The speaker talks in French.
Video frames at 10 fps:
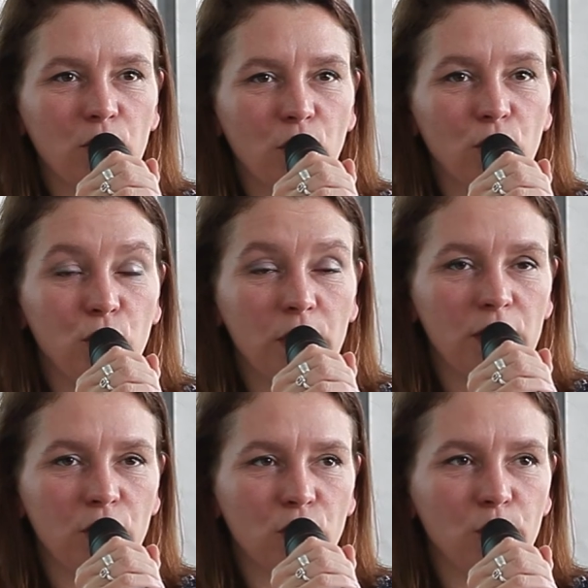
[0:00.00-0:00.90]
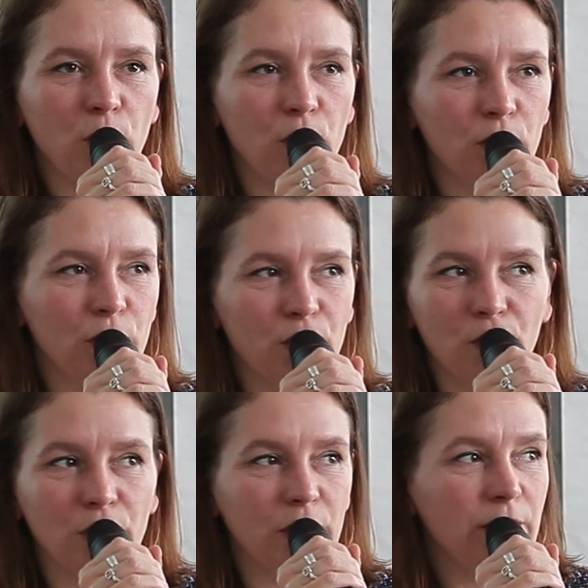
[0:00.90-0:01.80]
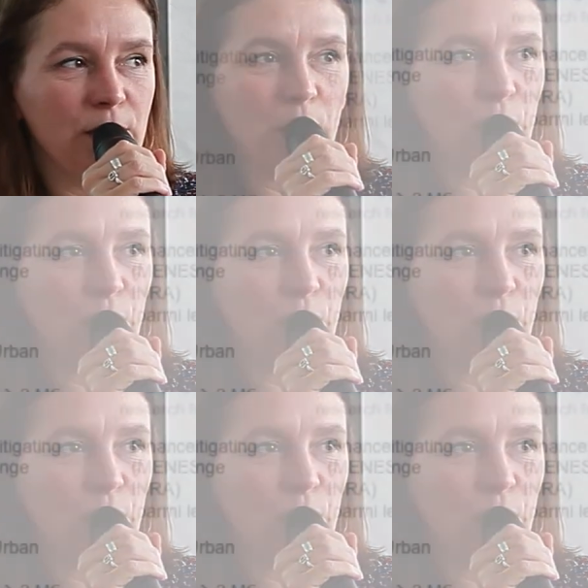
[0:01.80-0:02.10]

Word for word: sur tous les changements, qui euh, qu'ils soient